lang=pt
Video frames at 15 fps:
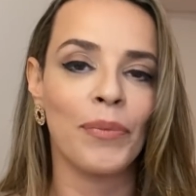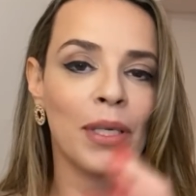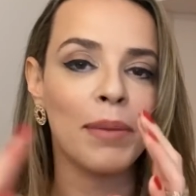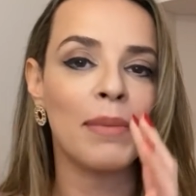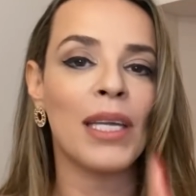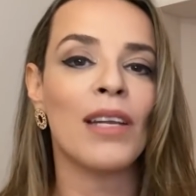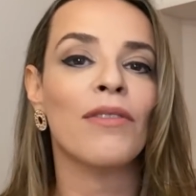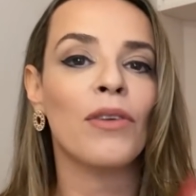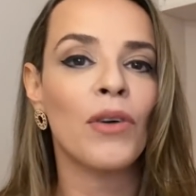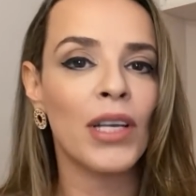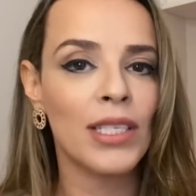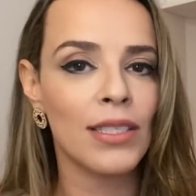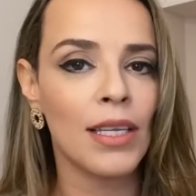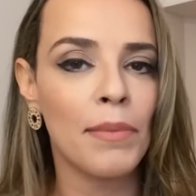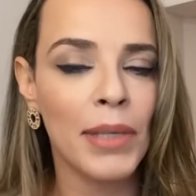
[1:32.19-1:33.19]
Primeiro, eu vou
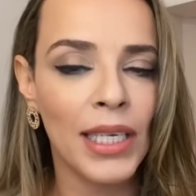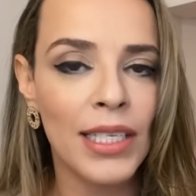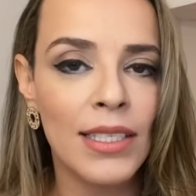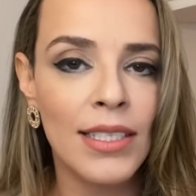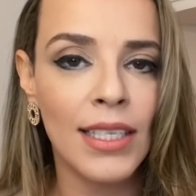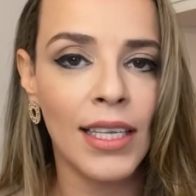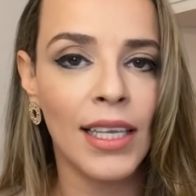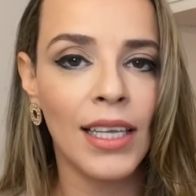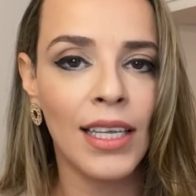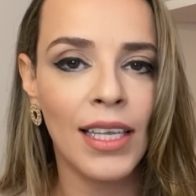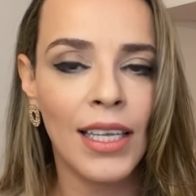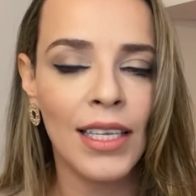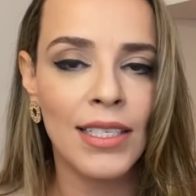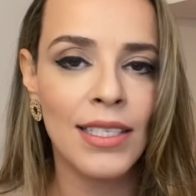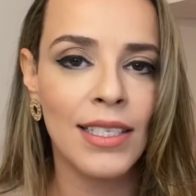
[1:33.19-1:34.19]
restabelecer
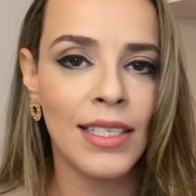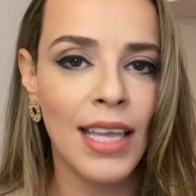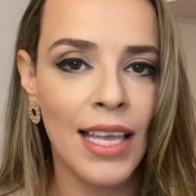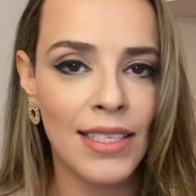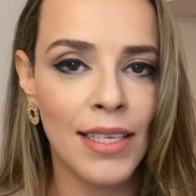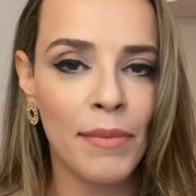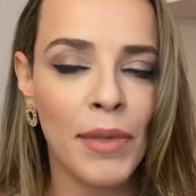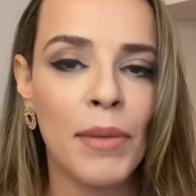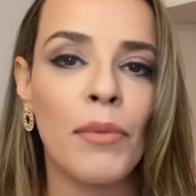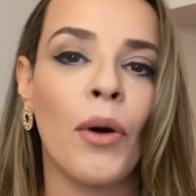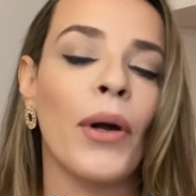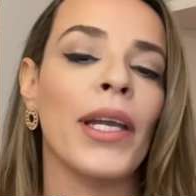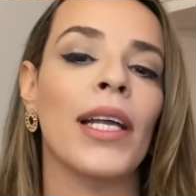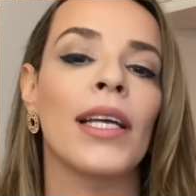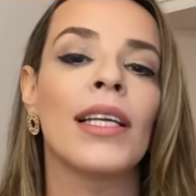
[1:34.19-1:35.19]
esse, essa
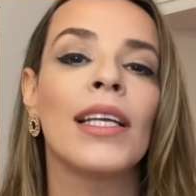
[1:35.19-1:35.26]
memória.